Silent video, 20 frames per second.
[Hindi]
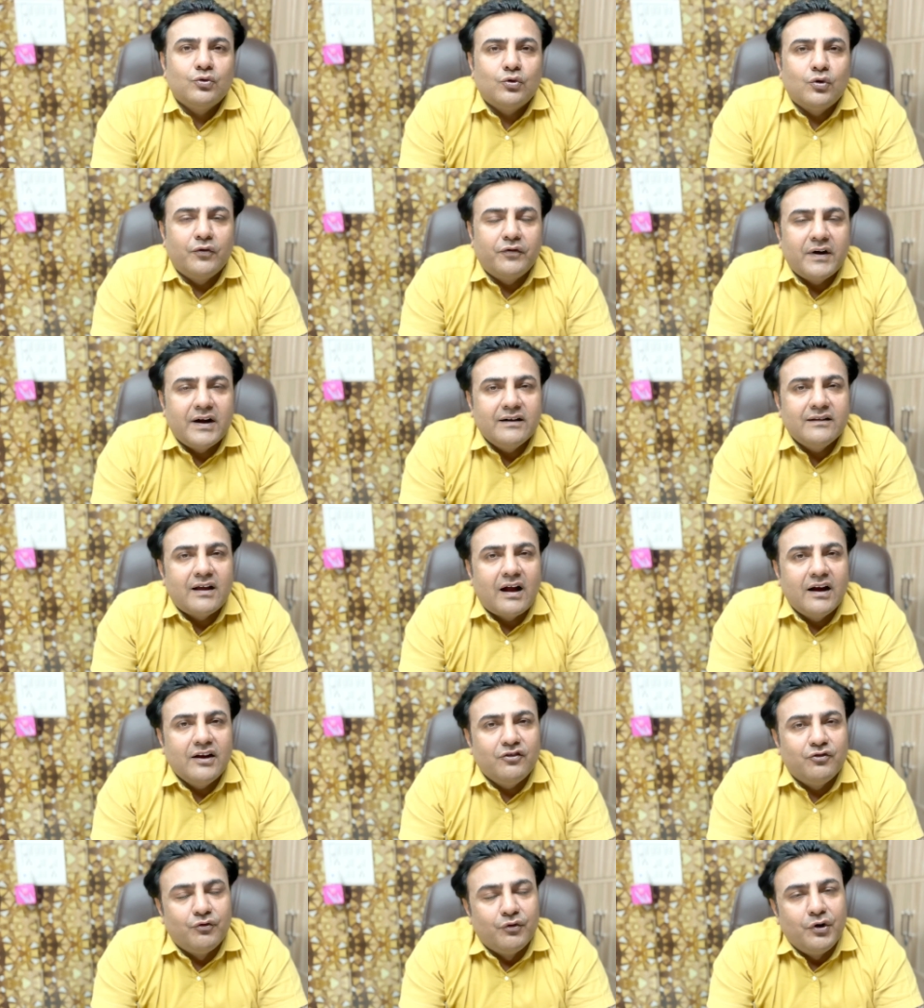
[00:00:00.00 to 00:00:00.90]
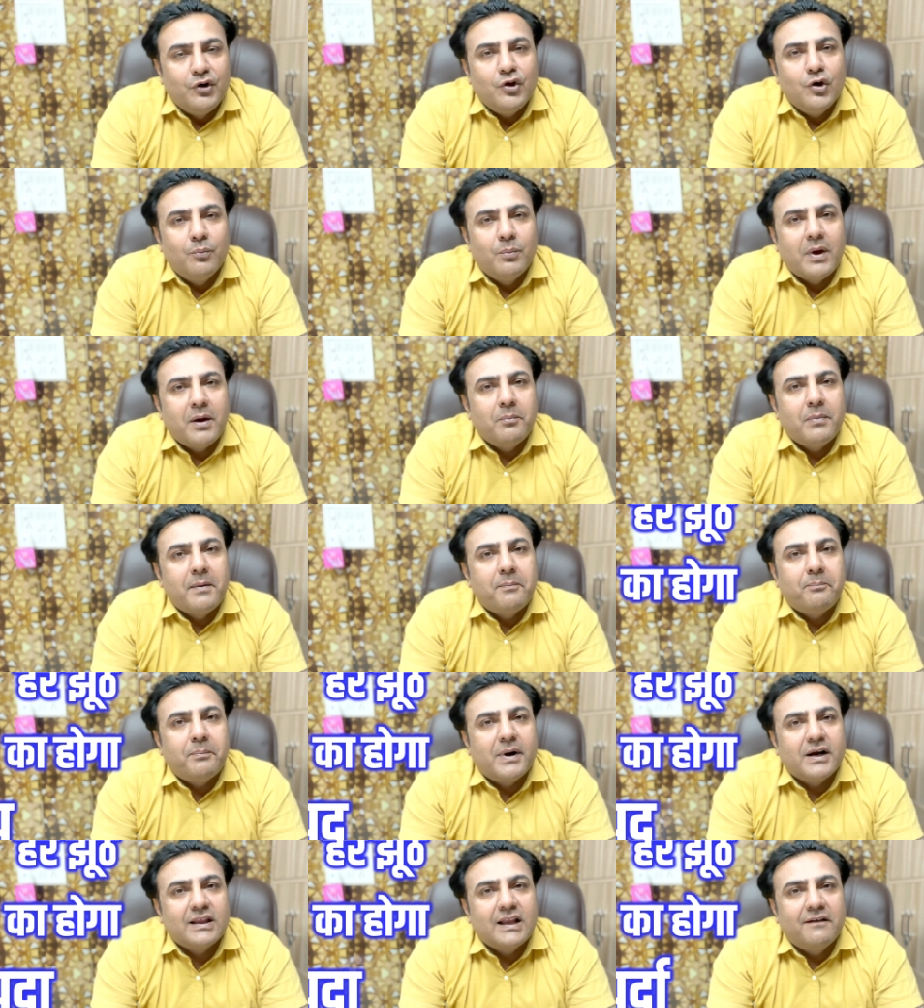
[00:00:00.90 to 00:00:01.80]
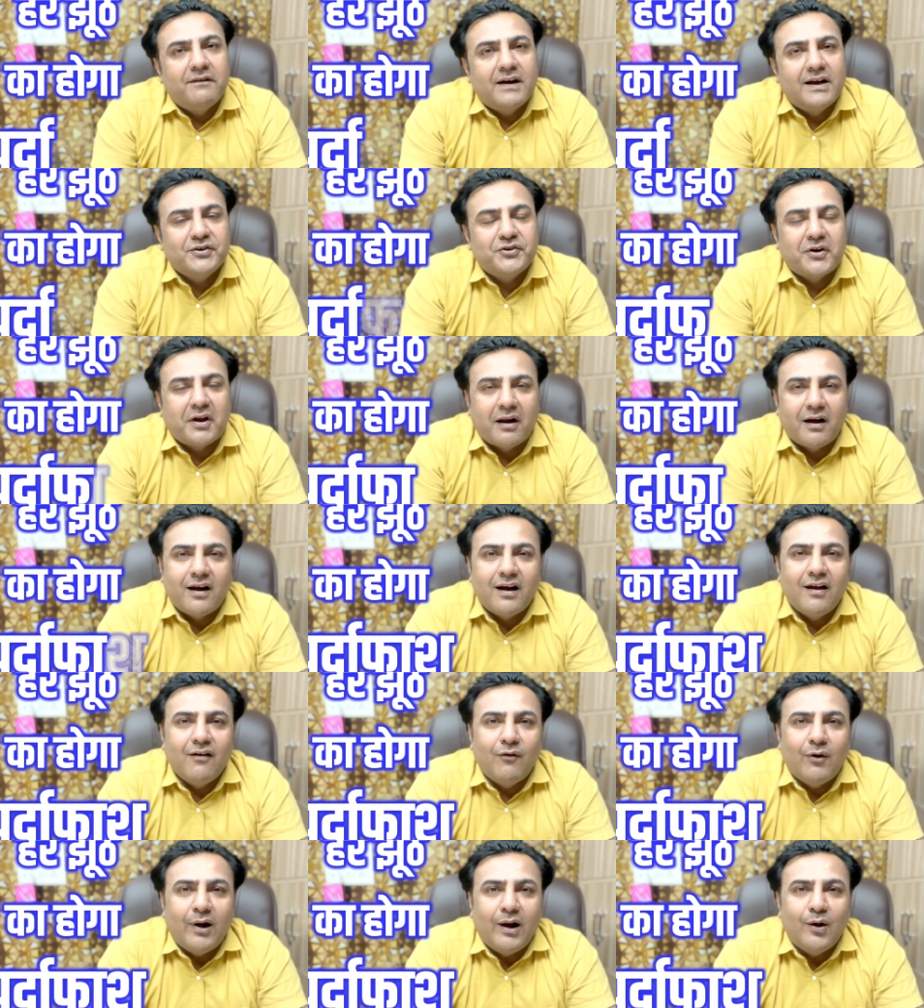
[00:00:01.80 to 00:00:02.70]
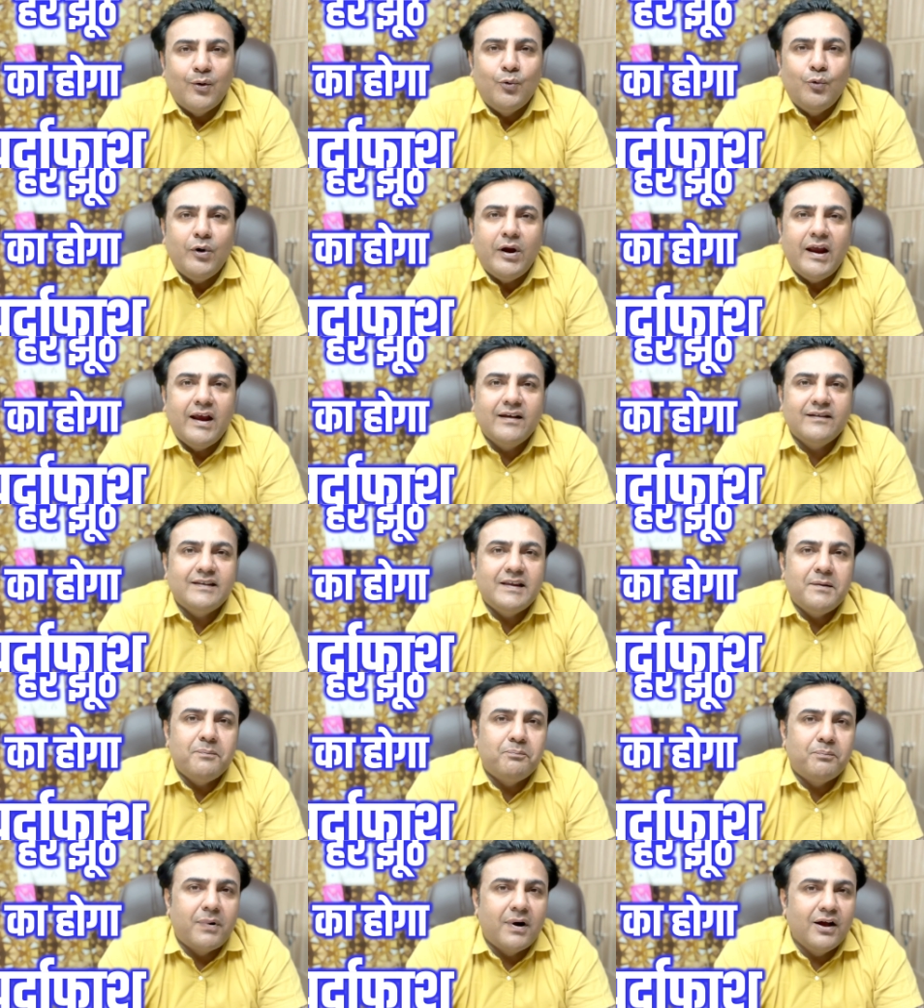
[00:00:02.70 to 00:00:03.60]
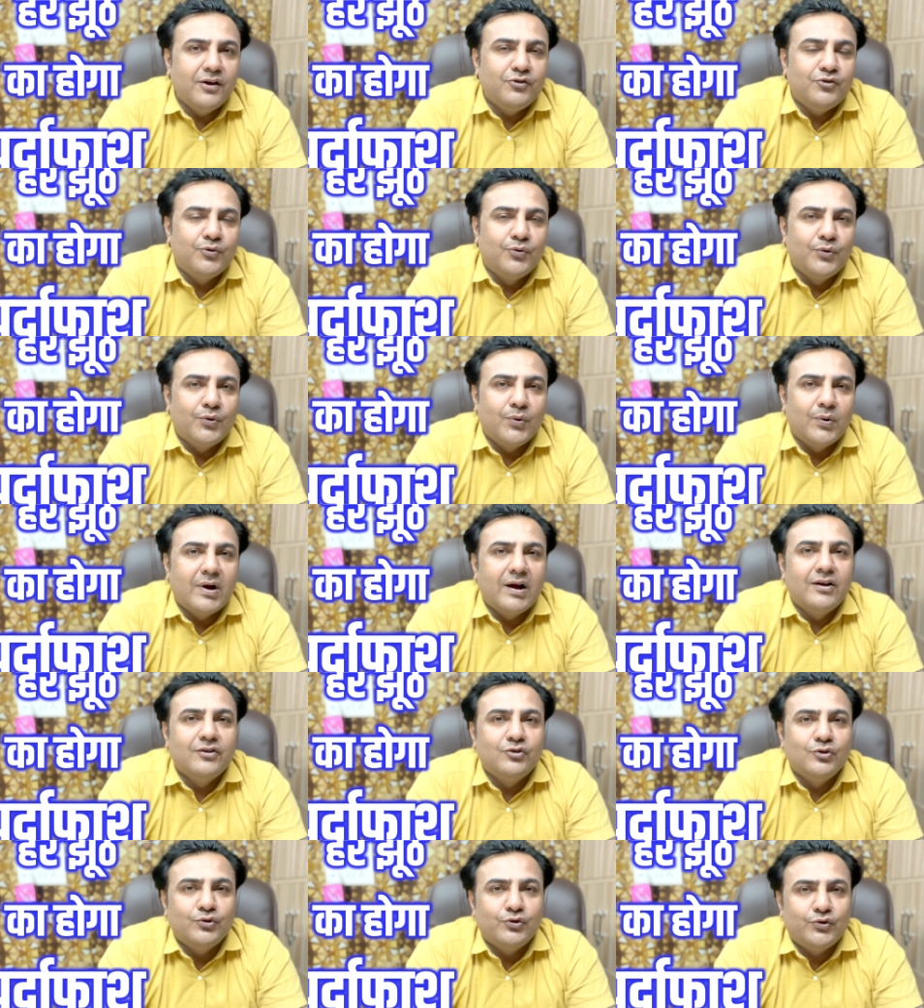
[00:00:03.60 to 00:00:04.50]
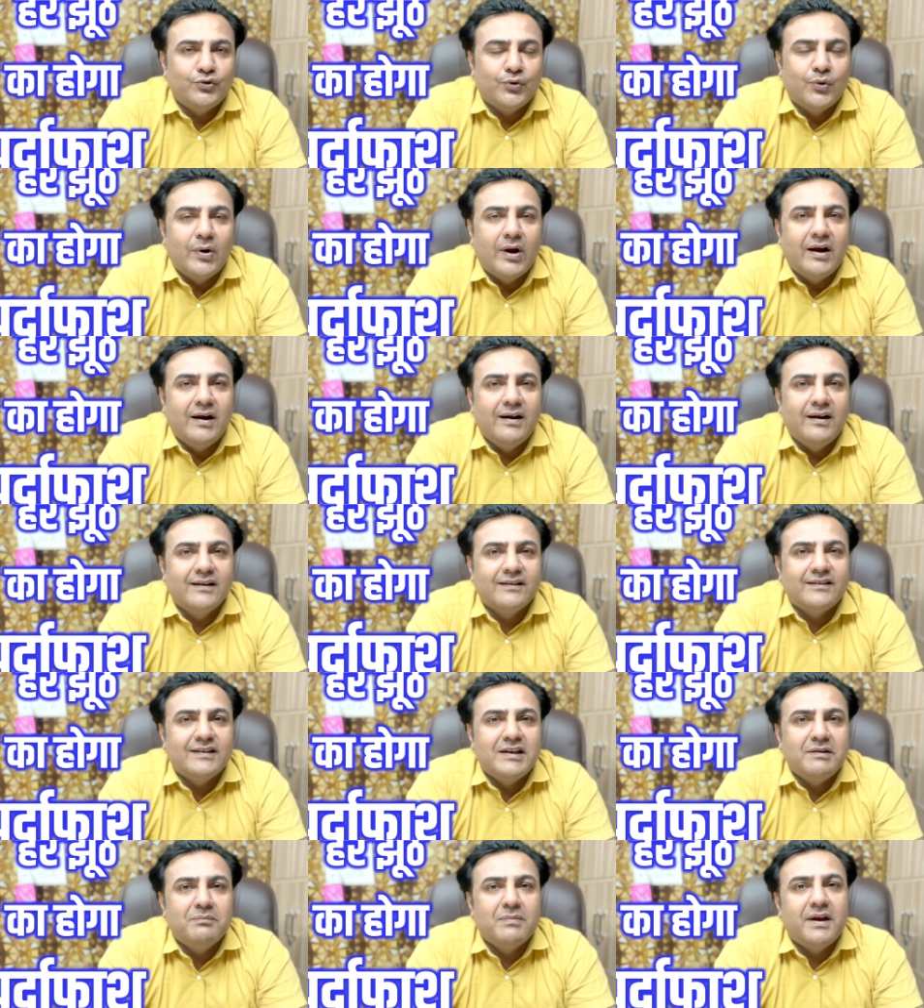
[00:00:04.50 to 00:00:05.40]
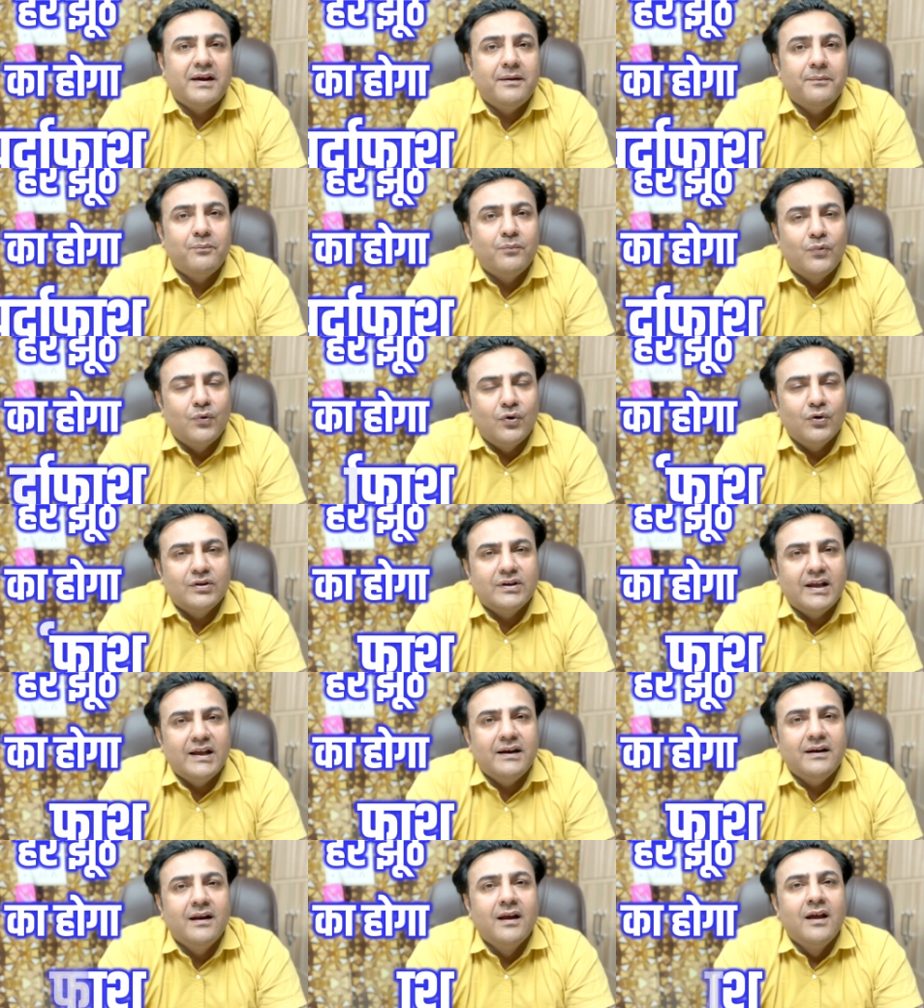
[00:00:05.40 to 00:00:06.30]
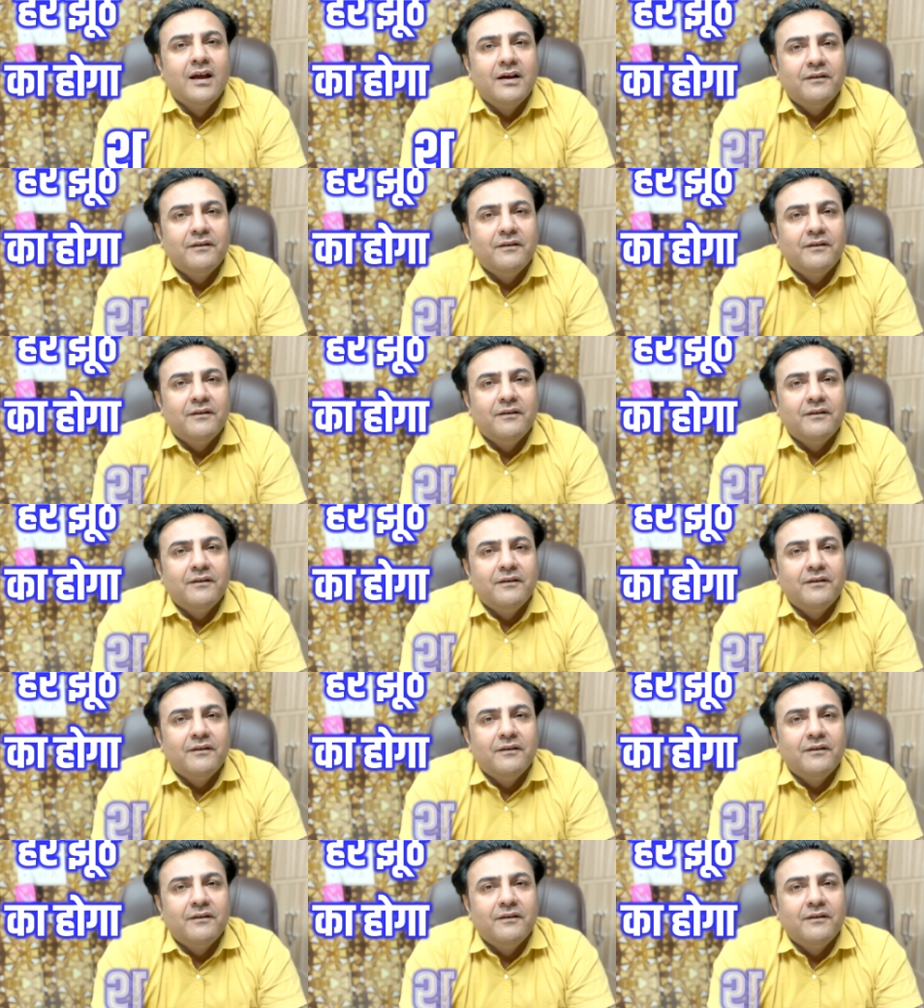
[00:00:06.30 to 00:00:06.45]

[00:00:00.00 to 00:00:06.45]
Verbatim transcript: तो फ्रेंड्स आज इस वीडियो में मैं पर्दाफाश करने वाला हूं ऐसे पांच झूठों का जो सोलर इंडस्ट्री में मोर देन